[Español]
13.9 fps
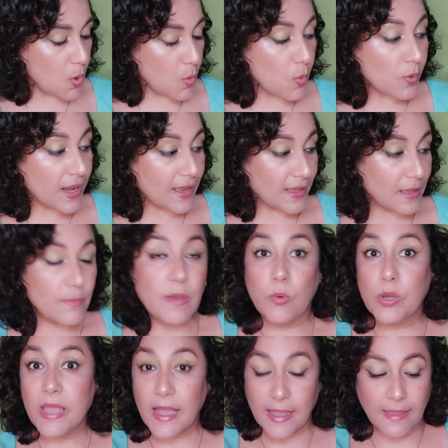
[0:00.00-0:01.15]
Una que me
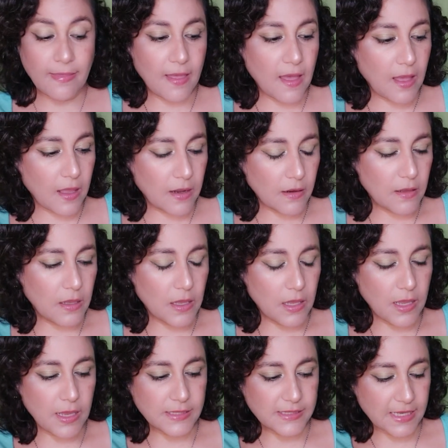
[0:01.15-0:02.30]
voy a quedar
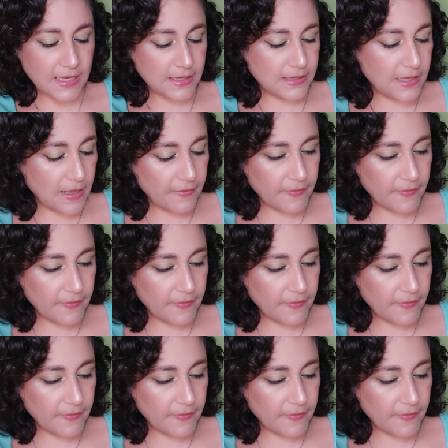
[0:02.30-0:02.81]
es esta